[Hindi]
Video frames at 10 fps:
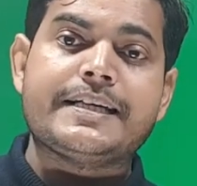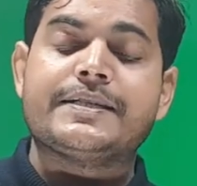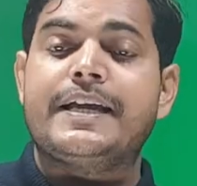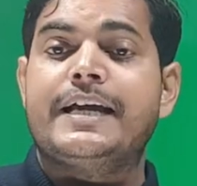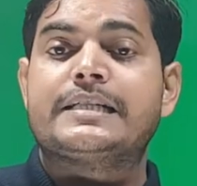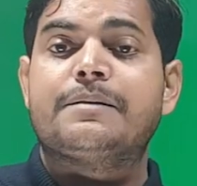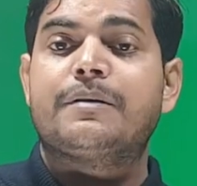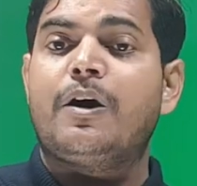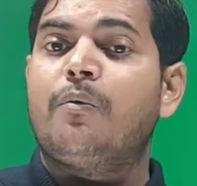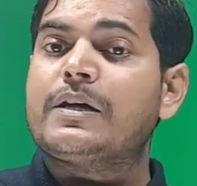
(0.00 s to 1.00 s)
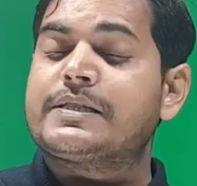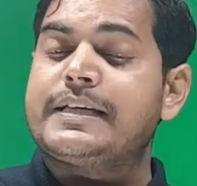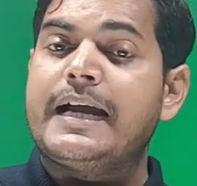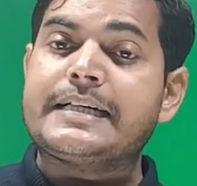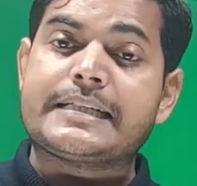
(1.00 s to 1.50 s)
किसी एटम का वह
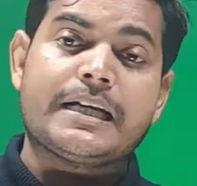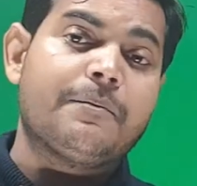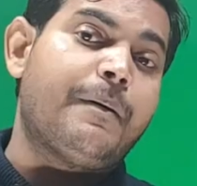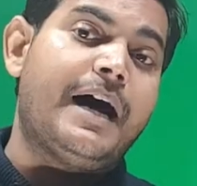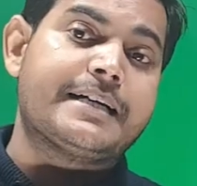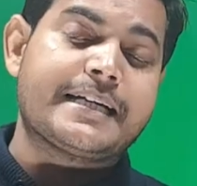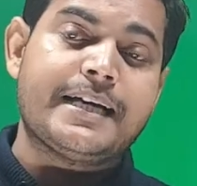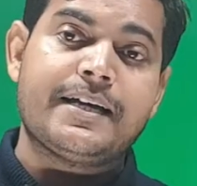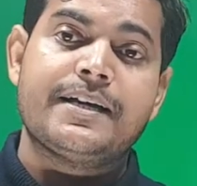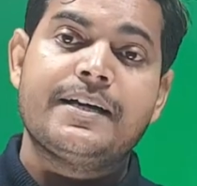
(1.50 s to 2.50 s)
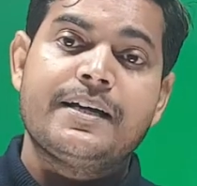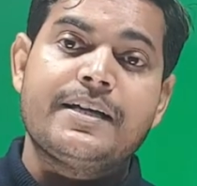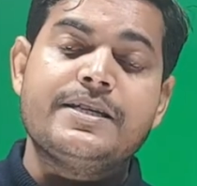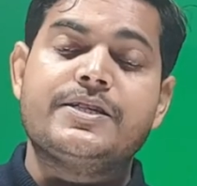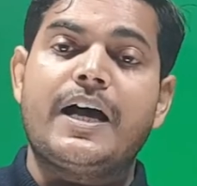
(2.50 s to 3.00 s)
सेंट्रल पार्ट है
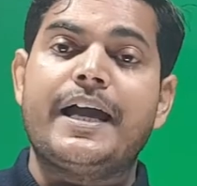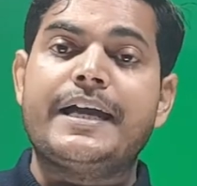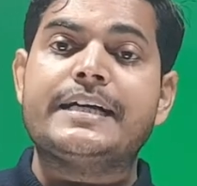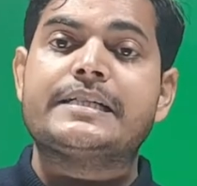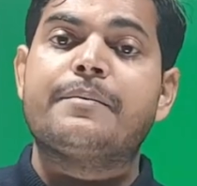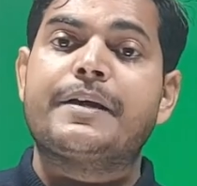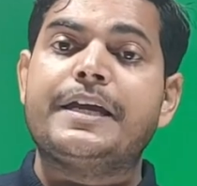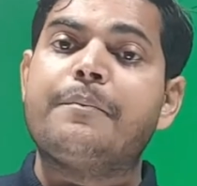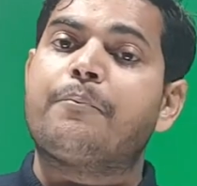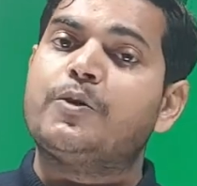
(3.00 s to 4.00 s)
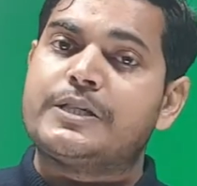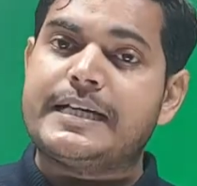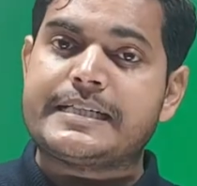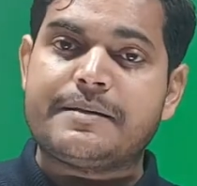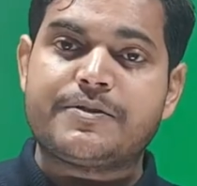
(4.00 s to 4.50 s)
जहां एटम की
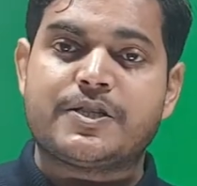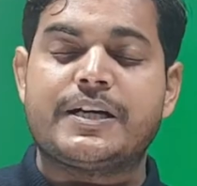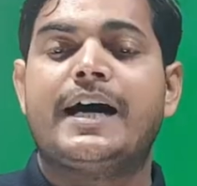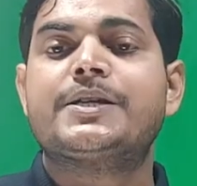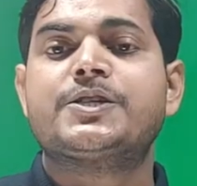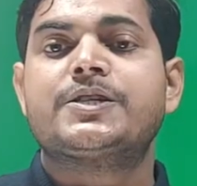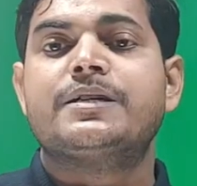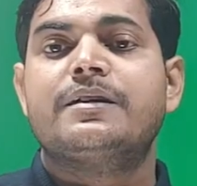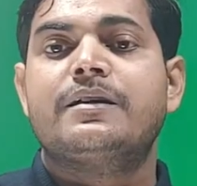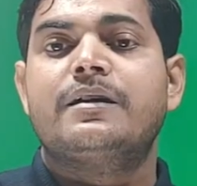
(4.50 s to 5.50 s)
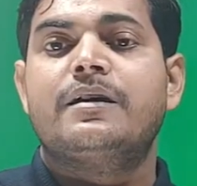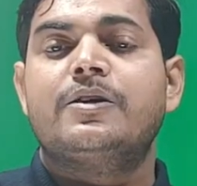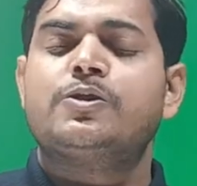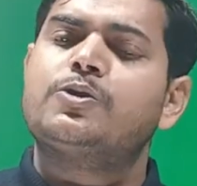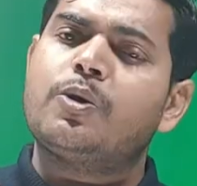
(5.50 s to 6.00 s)
पॉजिटिव चार्ज
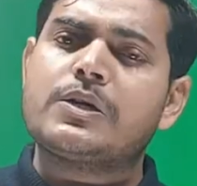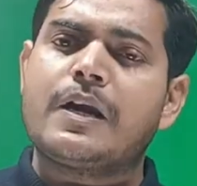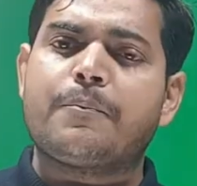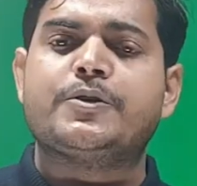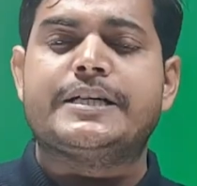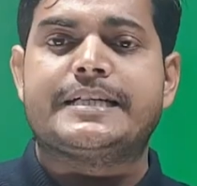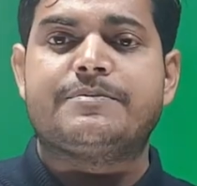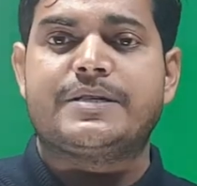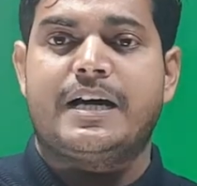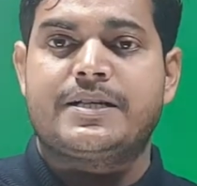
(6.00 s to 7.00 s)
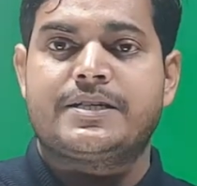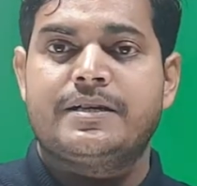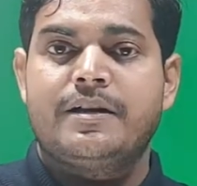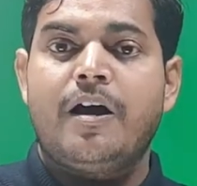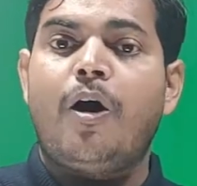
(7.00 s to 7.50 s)
टोटल पॉजिटिव चार्ज
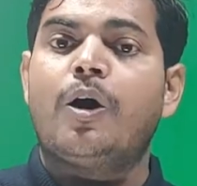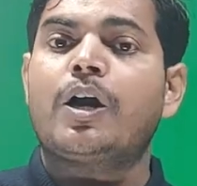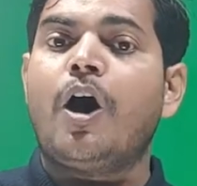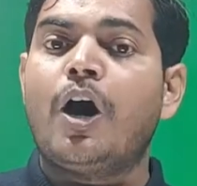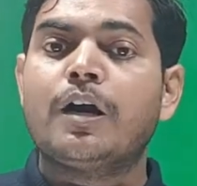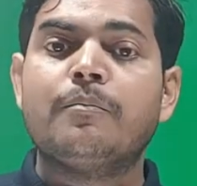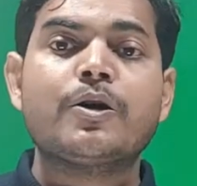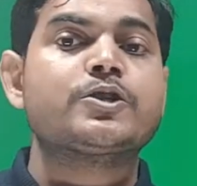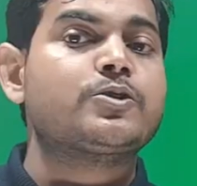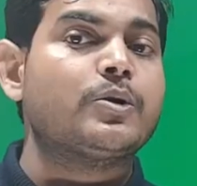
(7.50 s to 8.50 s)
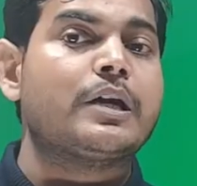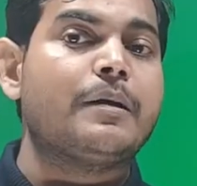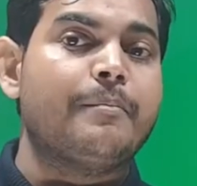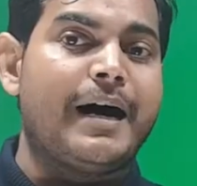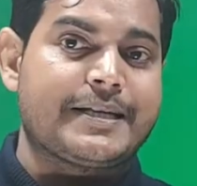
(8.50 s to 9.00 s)
और ऑलमोस्ट
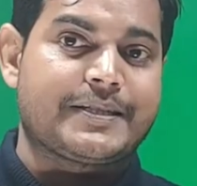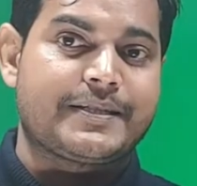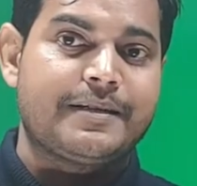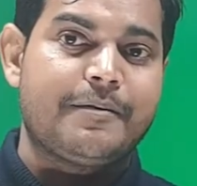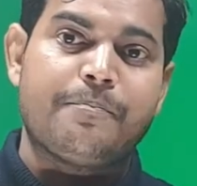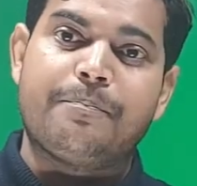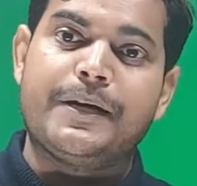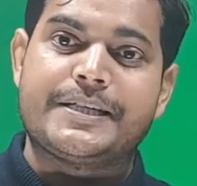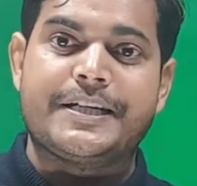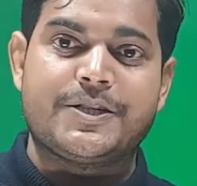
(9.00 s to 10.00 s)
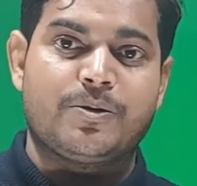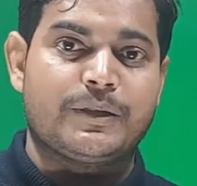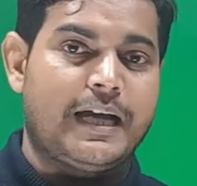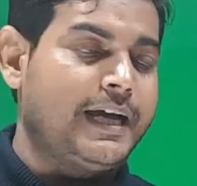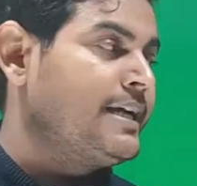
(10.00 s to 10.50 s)
टोटल मास परसेंट
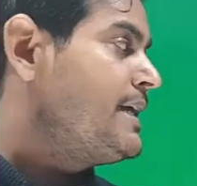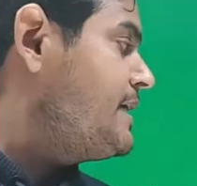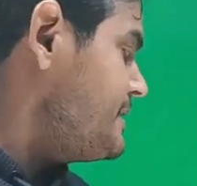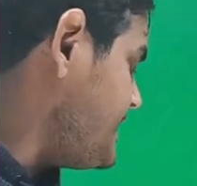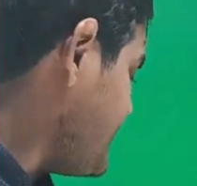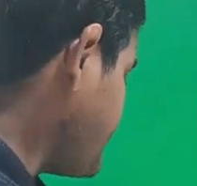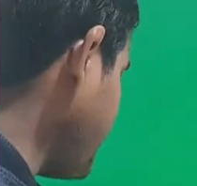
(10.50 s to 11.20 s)
होता है जैसे